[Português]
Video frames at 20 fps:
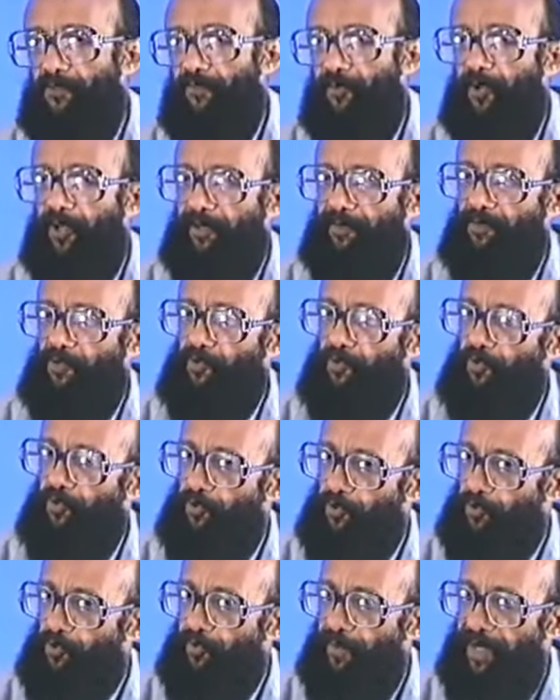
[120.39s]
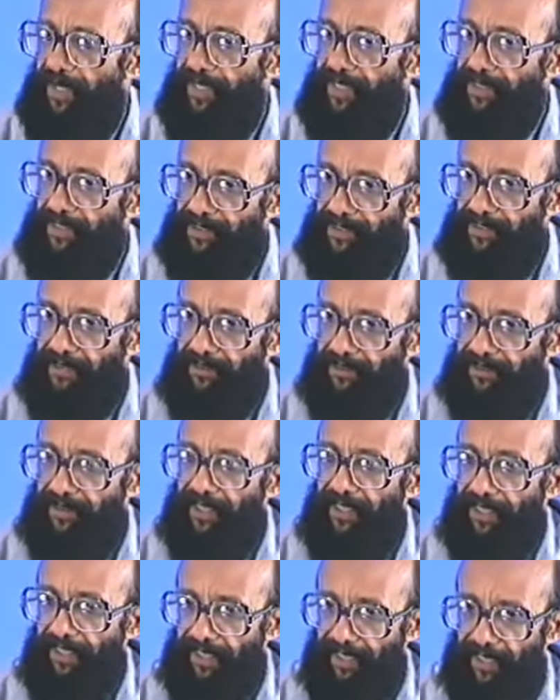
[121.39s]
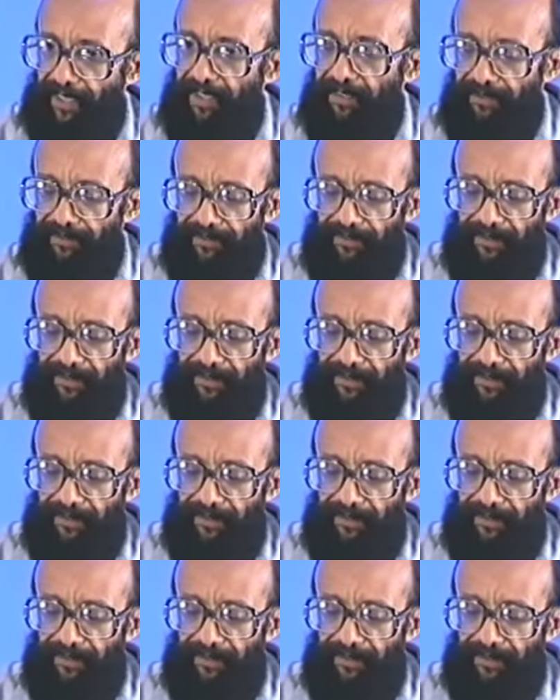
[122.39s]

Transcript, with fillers: do programa do senhor Jô Soares, né, a quem